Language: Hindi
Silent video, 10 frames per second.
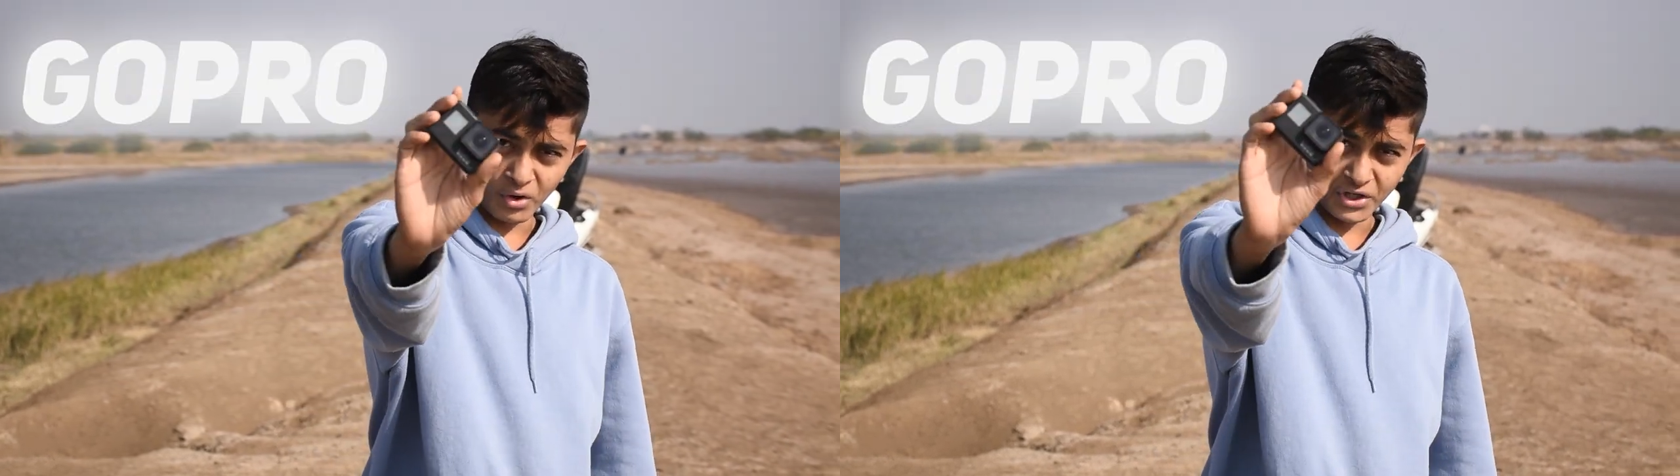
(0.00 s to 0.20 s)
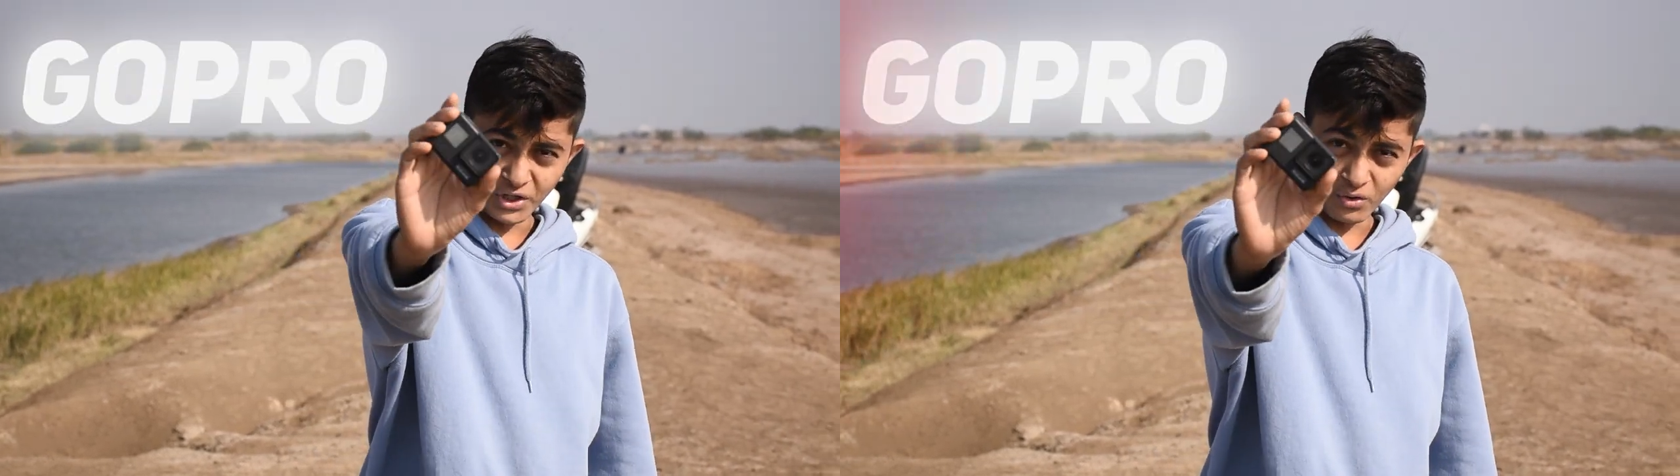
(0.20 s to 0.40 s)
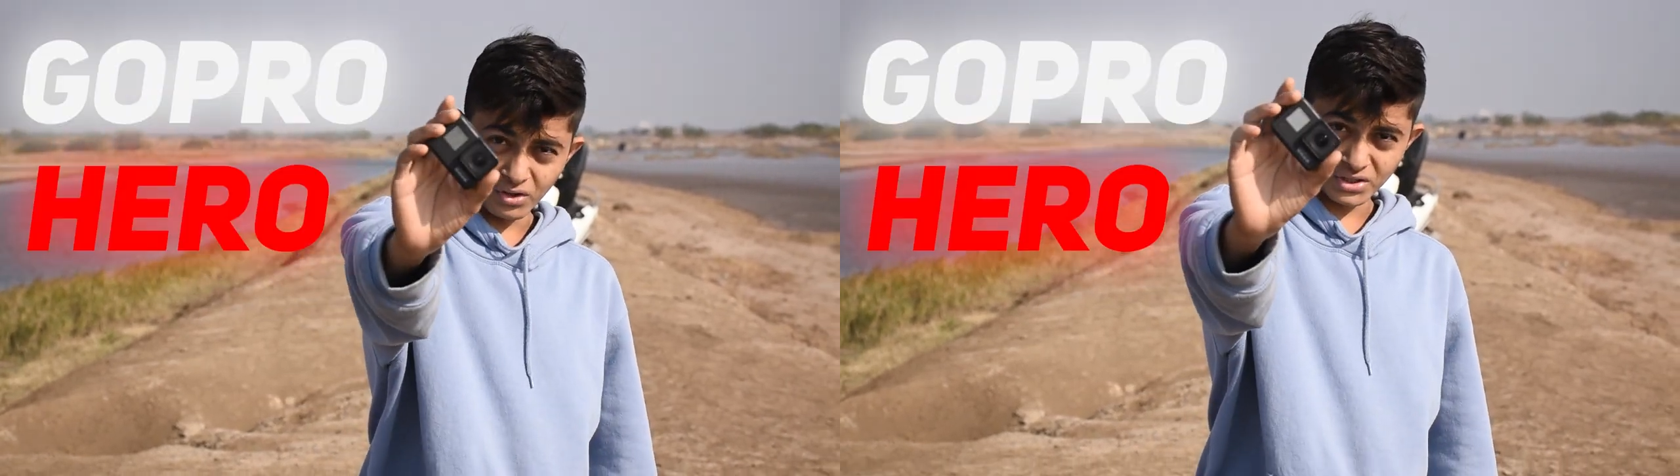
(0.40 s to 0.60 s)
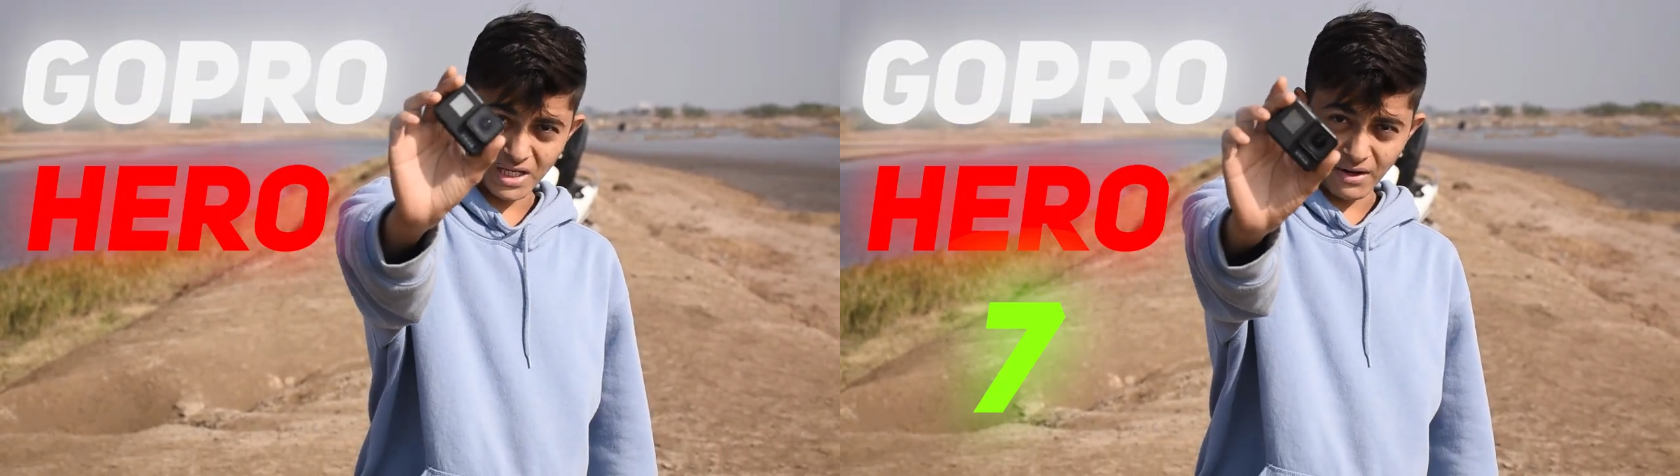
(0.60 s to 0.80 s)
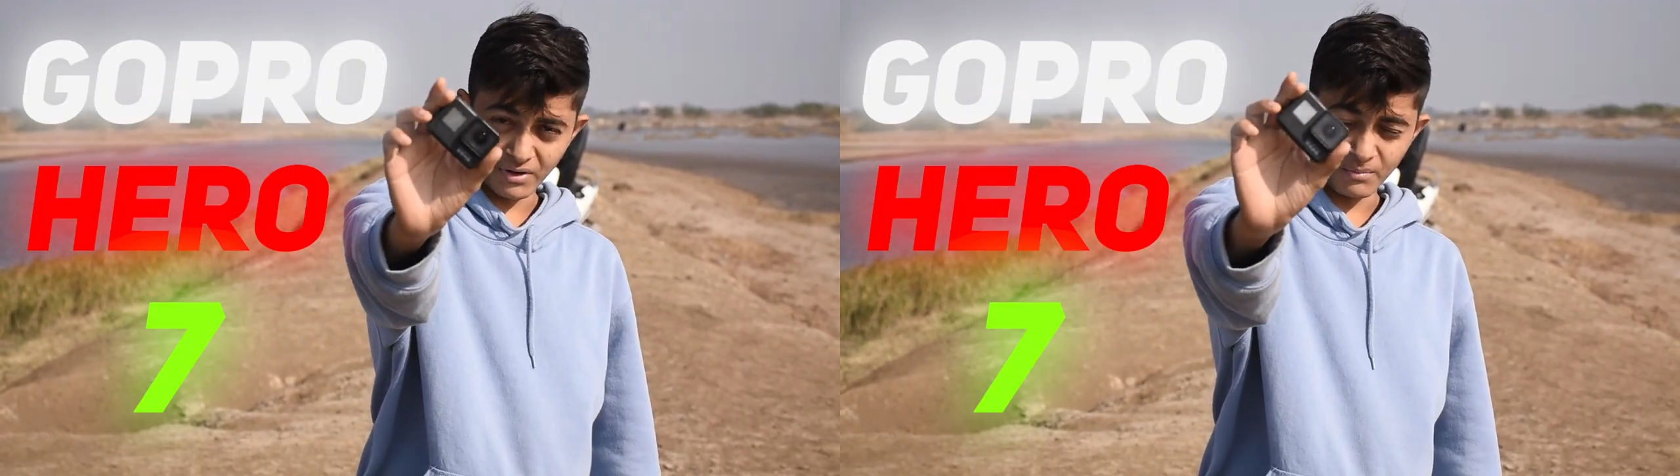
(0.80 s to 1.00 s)
हीरो
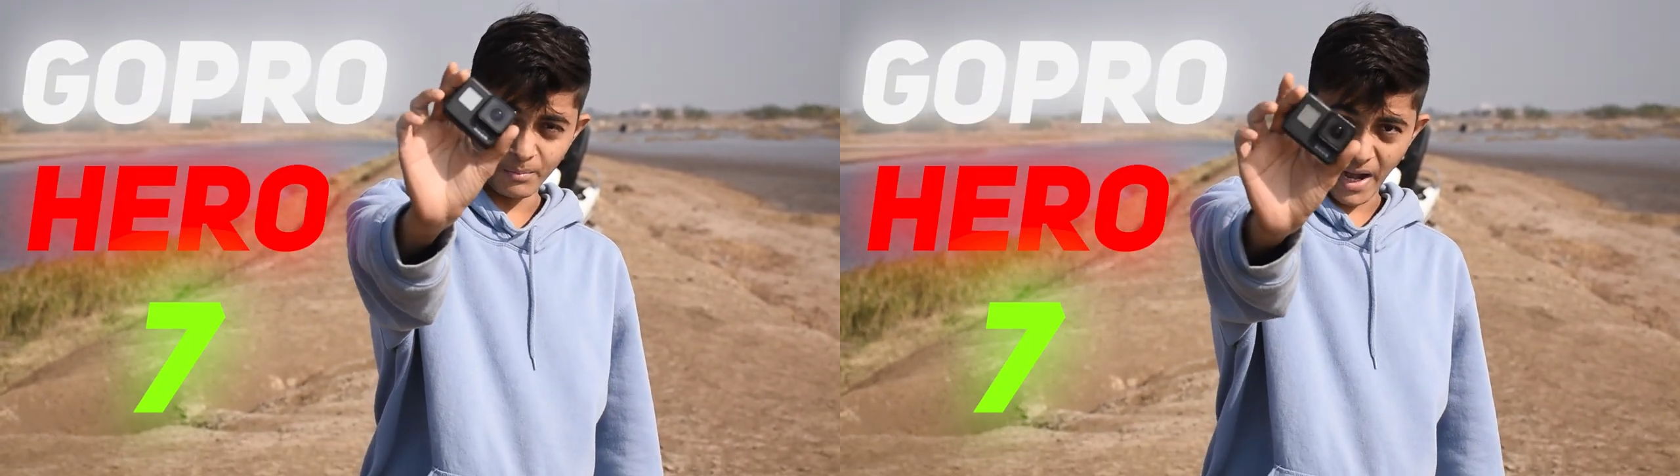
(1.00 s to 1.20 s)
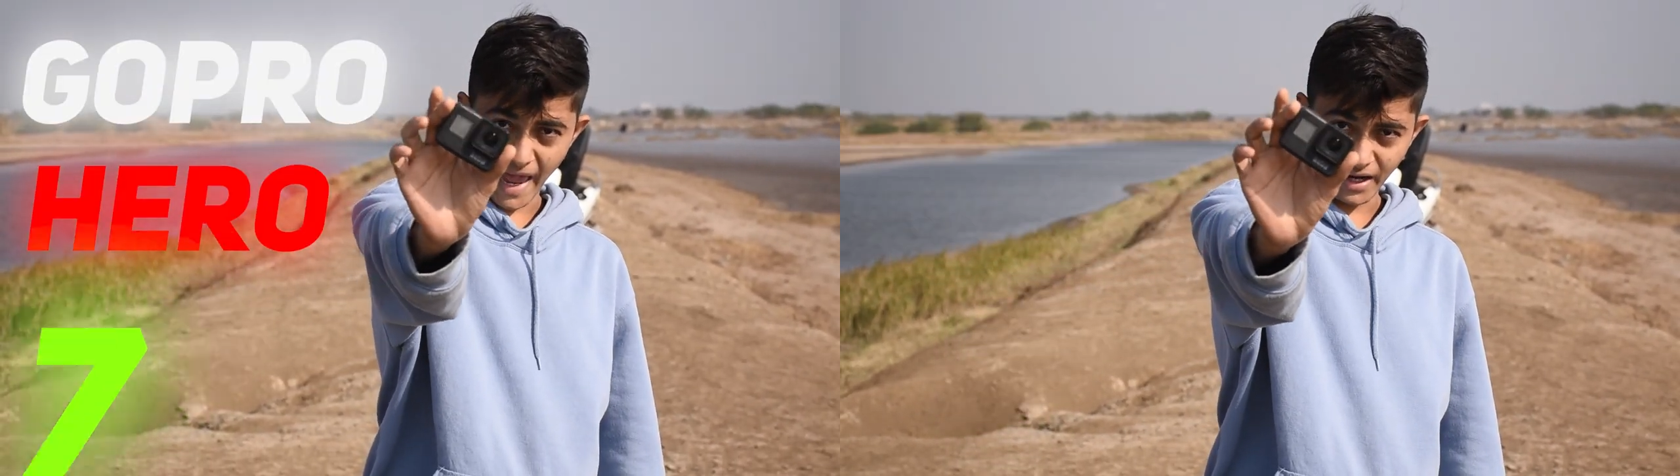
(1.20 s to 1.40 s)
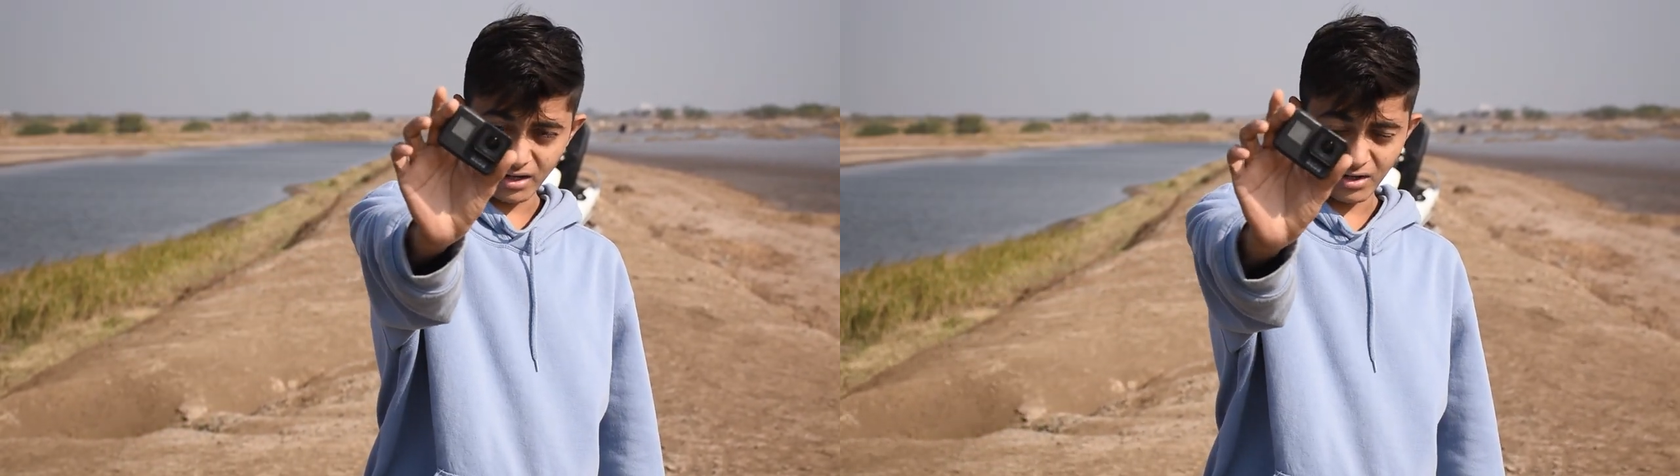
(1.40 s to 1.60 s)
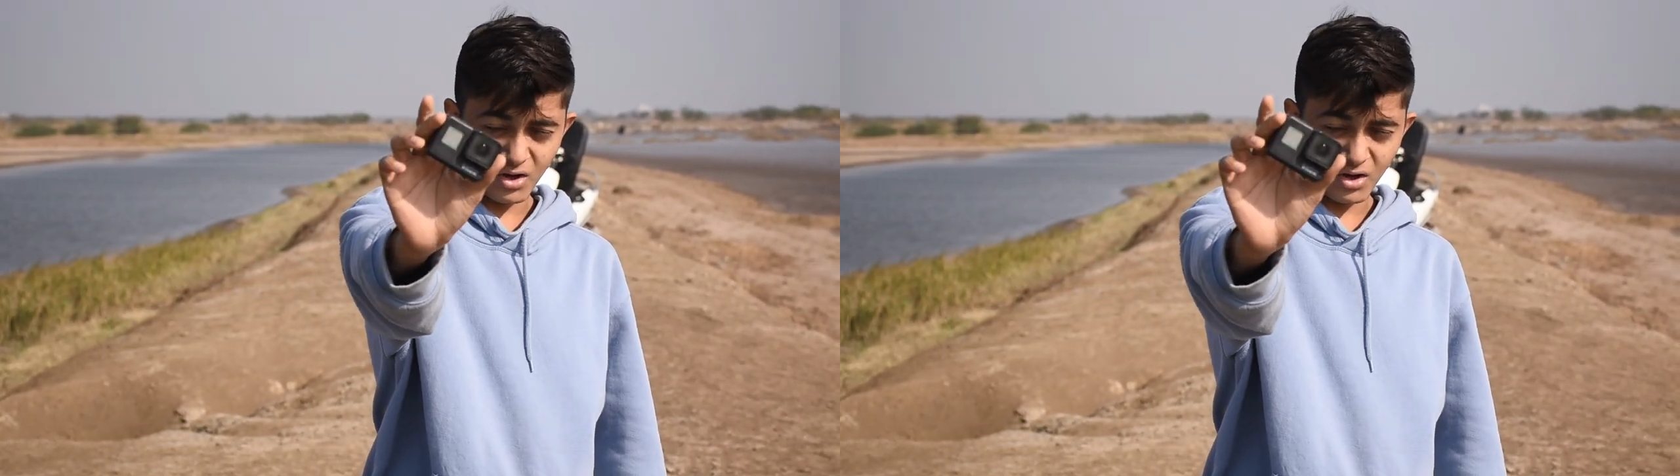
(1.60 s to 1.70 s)
सेवन ब्लैक